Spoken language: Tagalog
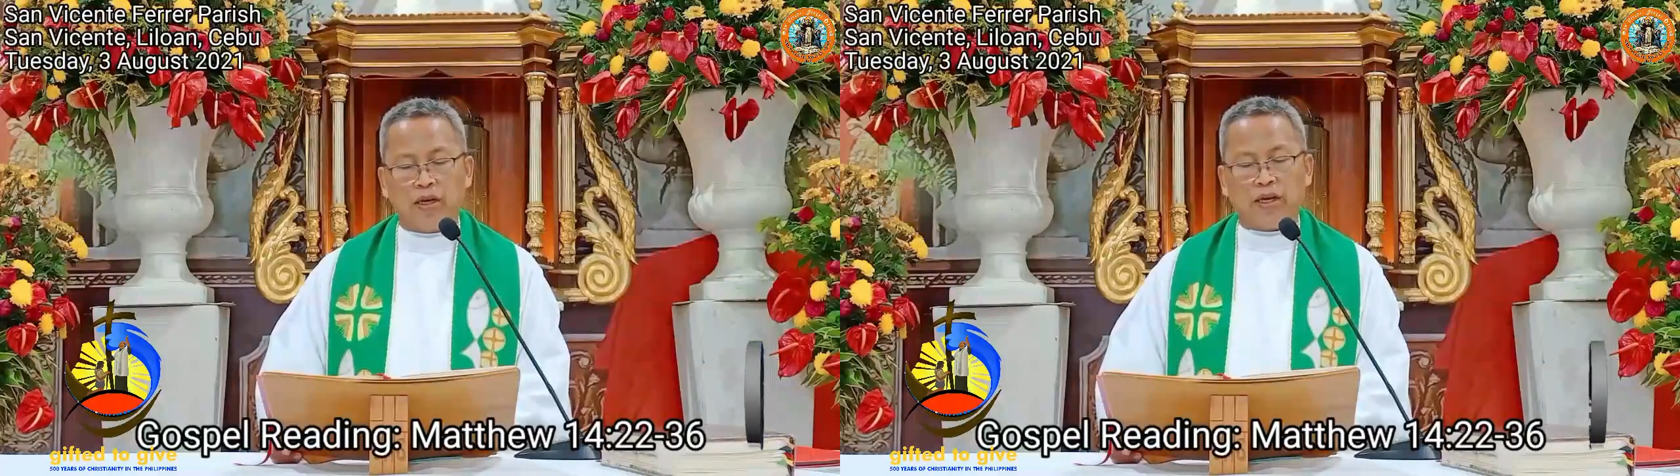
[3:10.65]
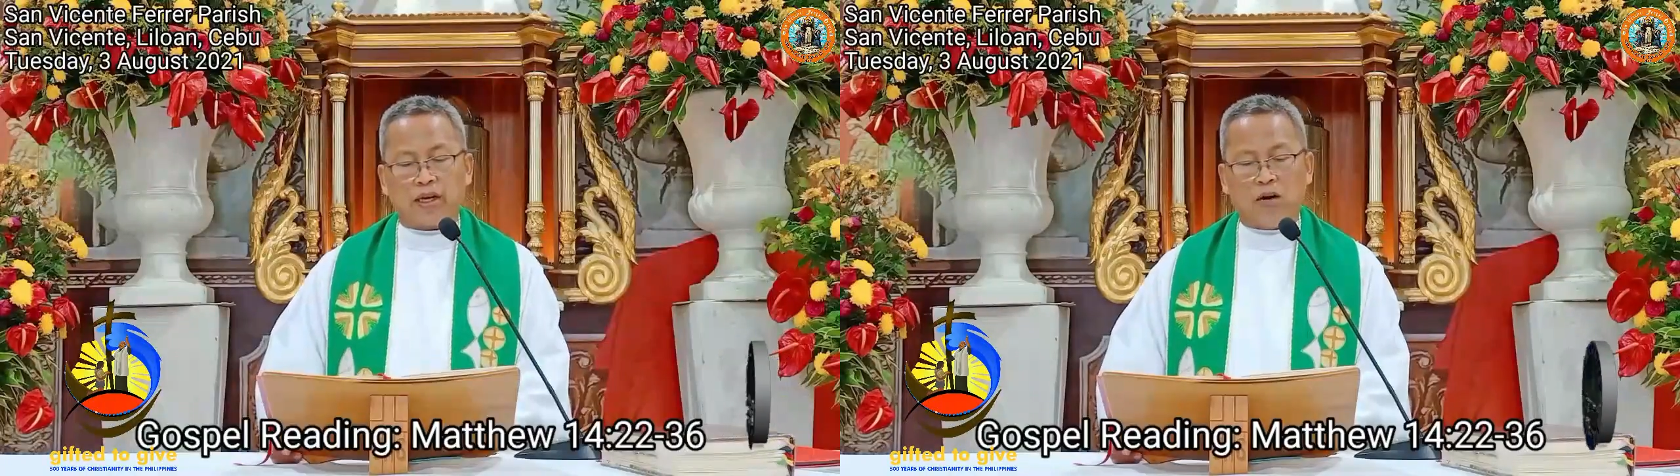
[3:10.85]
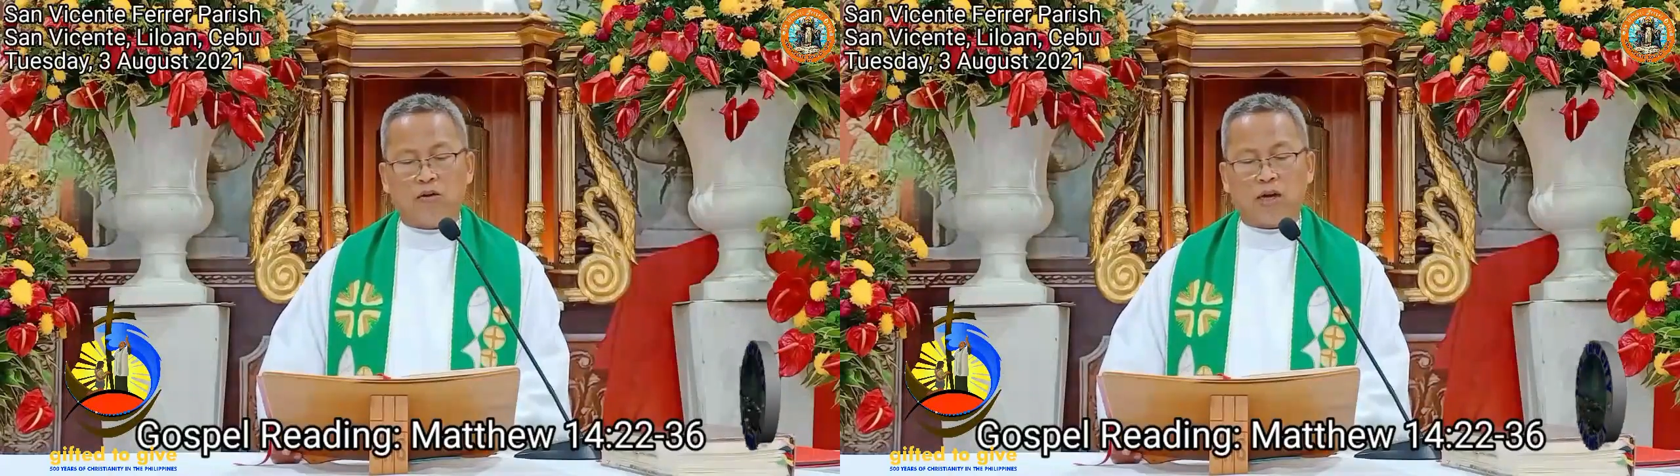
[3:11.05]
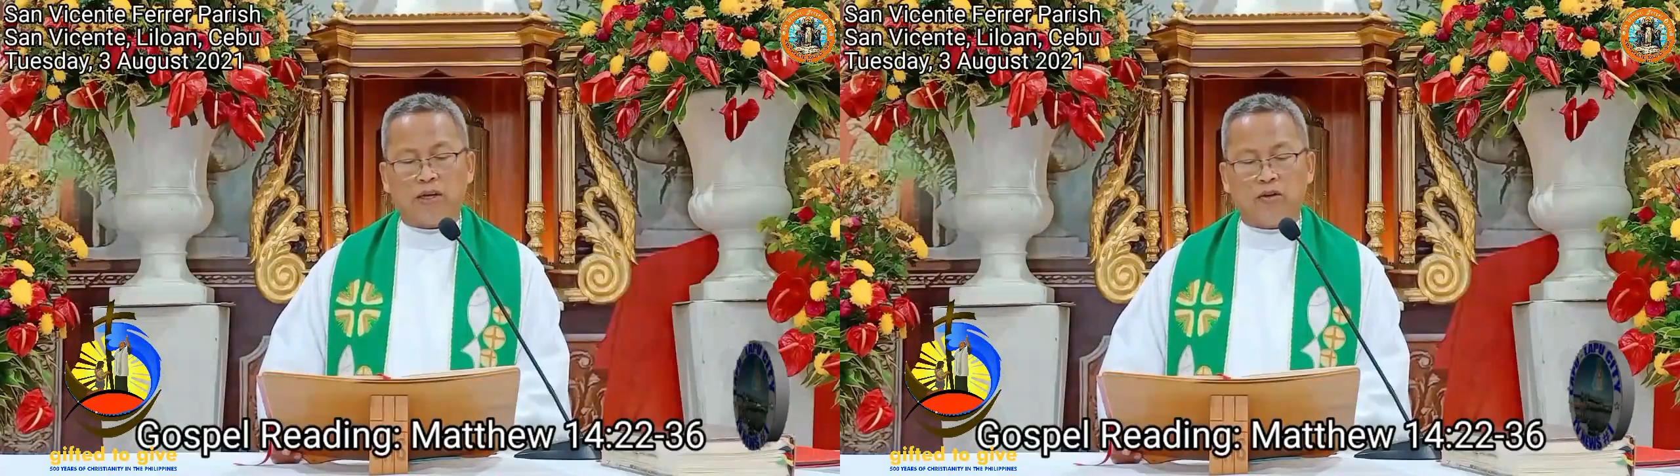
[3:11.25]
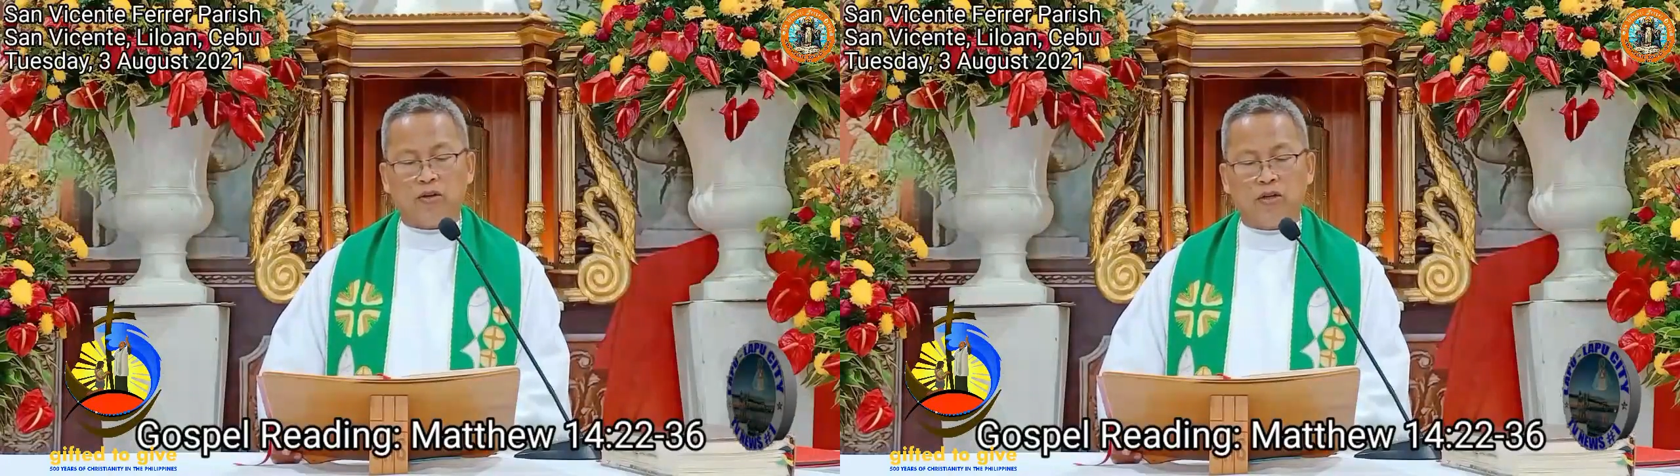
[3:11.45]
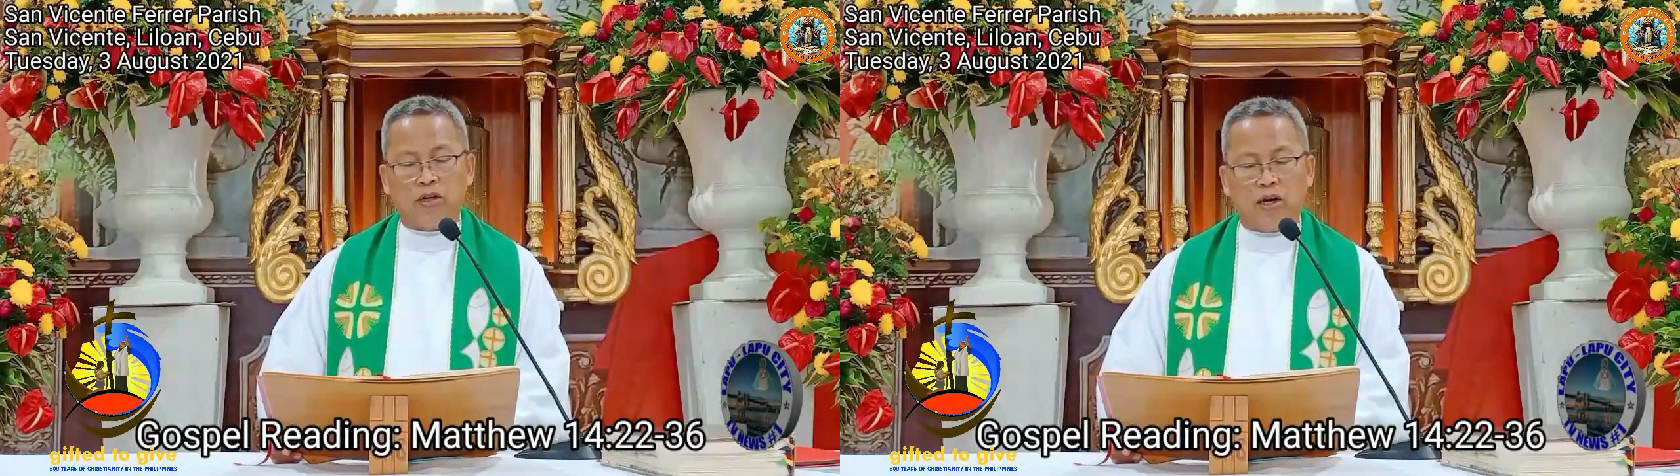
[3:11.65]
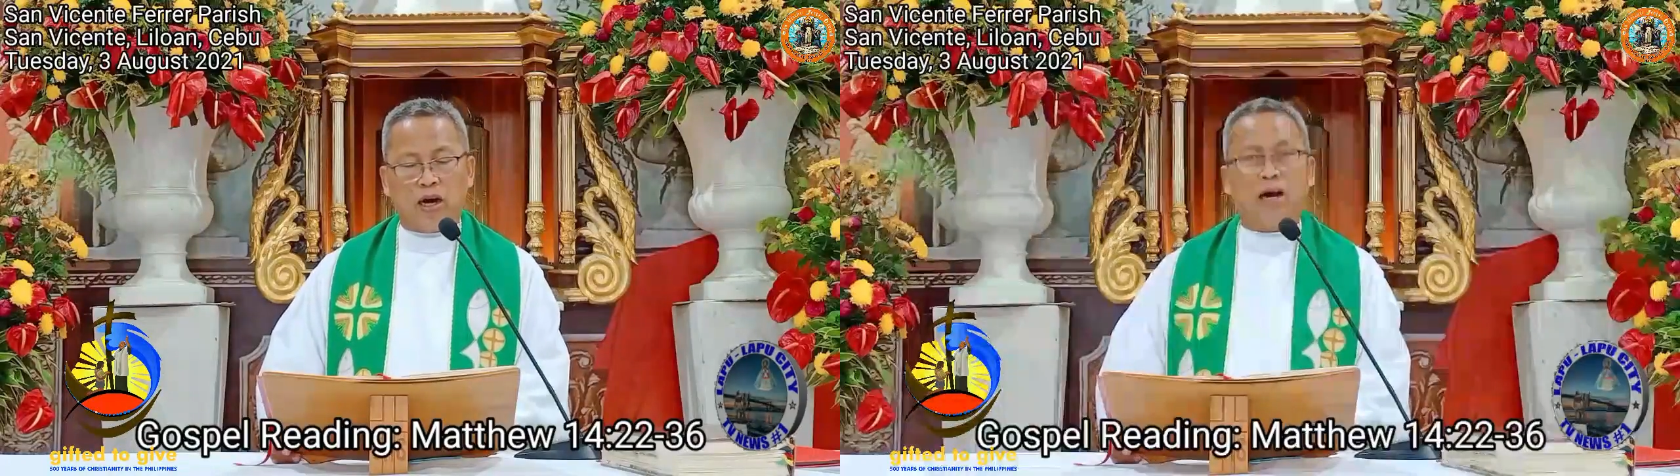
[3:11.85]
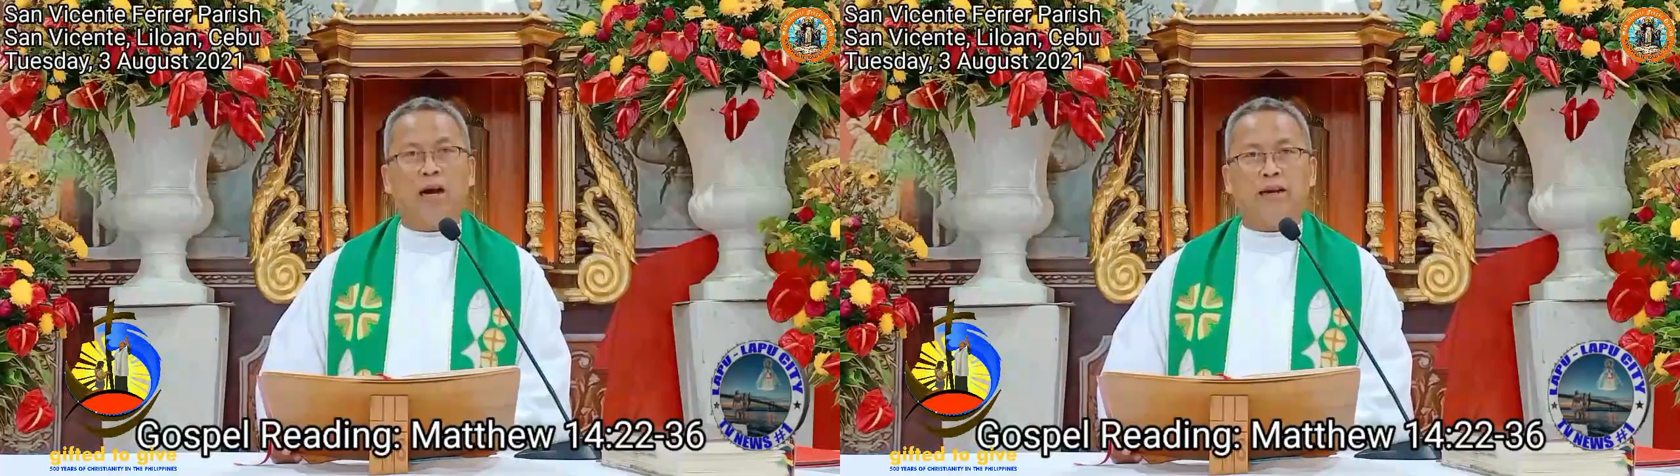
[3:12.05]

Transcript: ikaw gayod ang